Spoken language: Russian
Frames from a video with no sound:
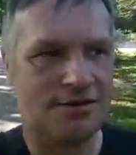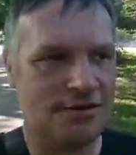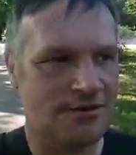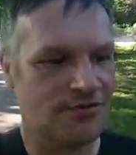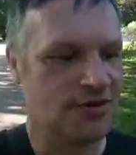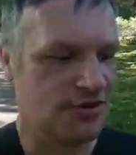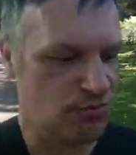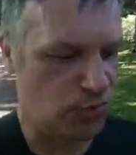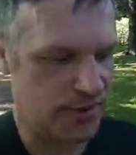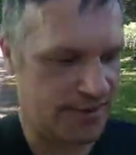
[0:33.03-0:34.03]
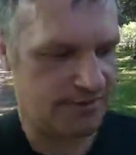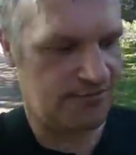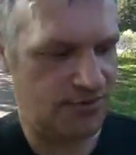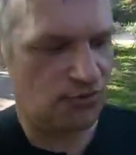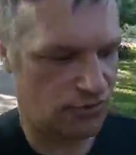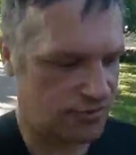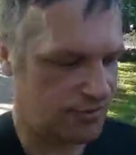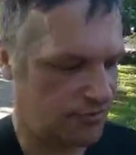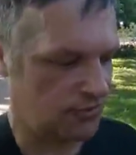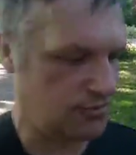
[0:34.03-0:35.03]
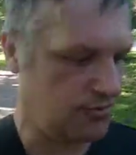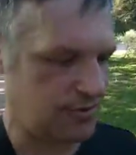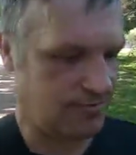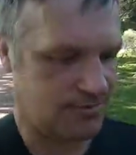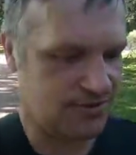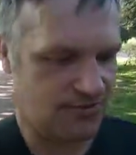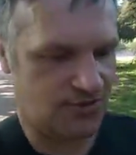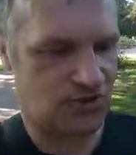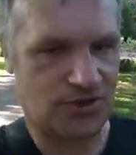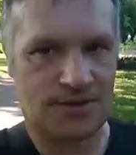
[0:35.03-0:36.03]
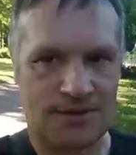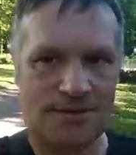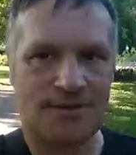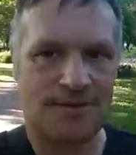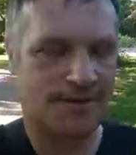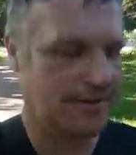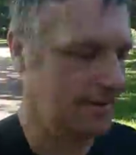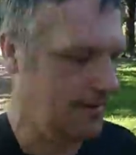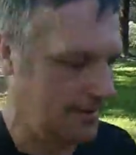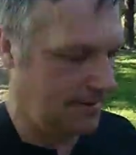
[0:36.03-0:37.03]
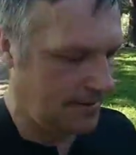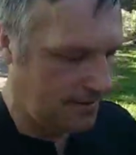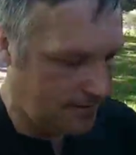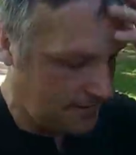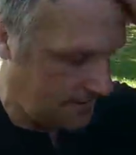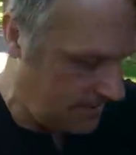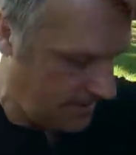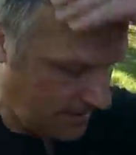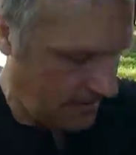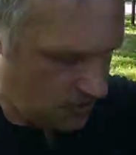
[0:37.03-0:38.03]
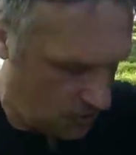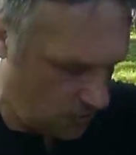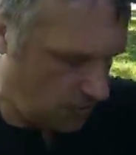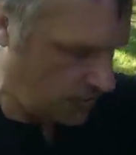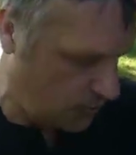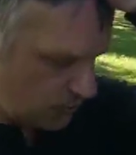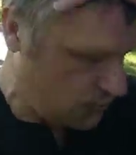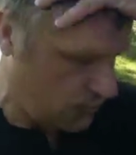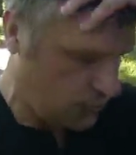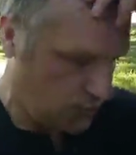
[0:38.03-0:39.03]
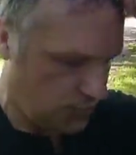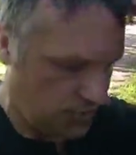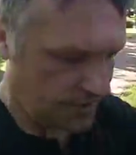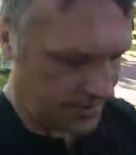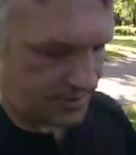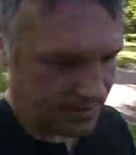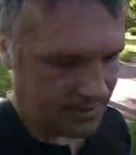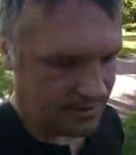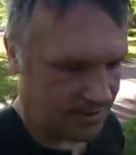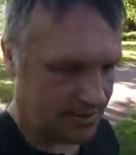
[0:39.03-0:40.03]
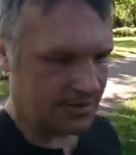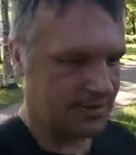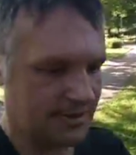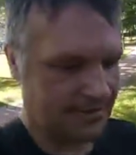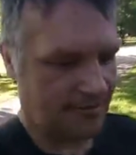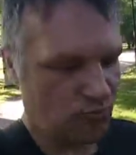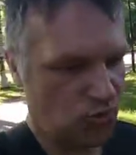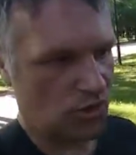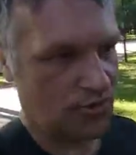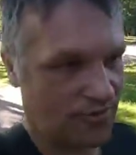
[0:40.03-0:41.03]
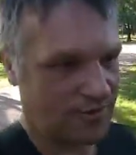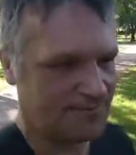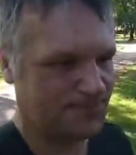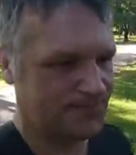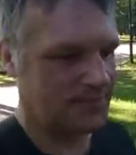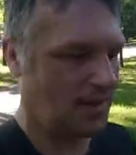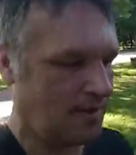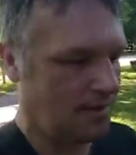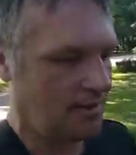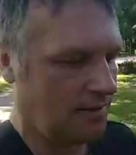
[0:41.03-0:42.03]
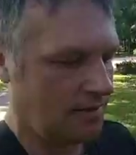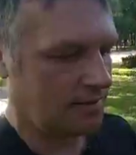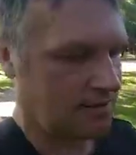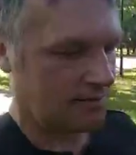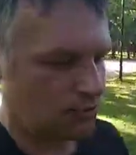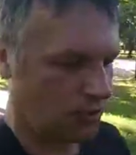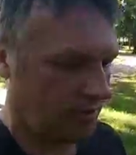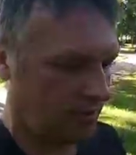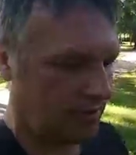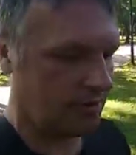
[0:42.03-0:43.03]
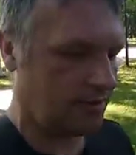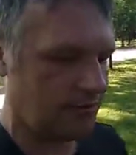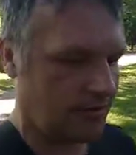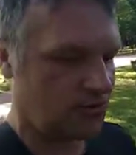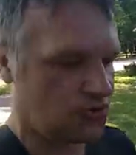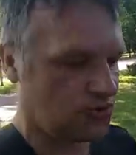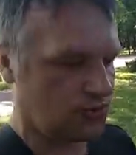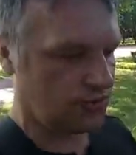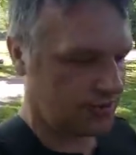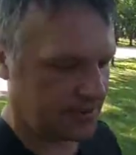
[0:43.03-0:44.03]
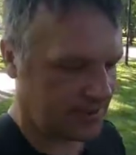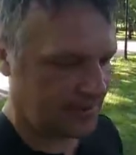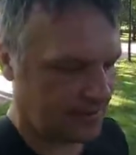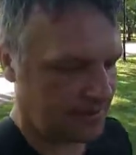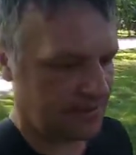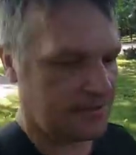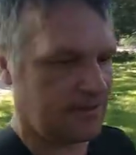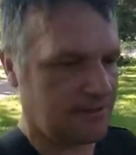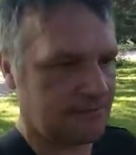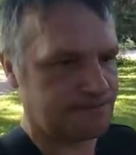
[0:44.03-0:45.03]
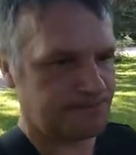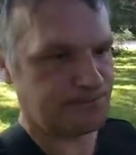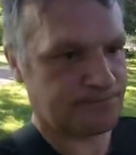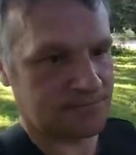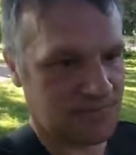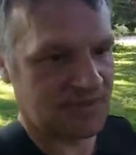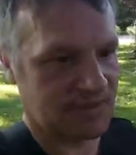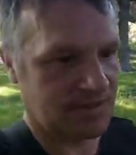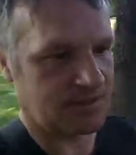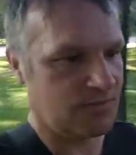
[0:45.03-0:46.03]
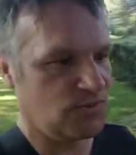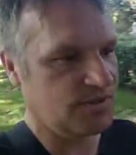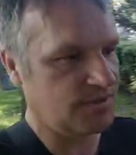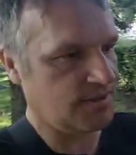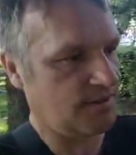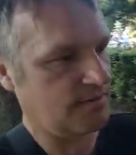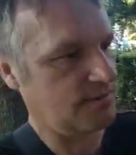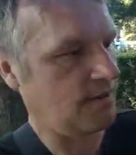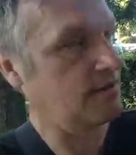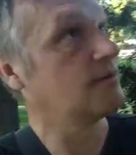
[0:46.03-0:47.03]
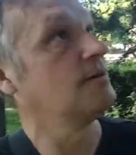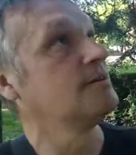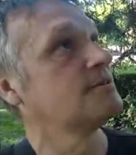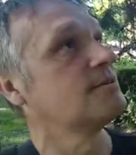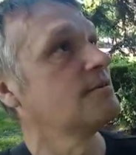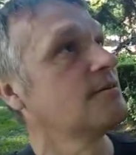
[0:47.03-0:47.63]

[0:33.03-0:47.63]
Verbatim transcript: дневник депутата видео, его там свежее, где речь идет о том, что есть э, сенатор Бокова, которая говорит, что за канал, за комментарии третьих лиц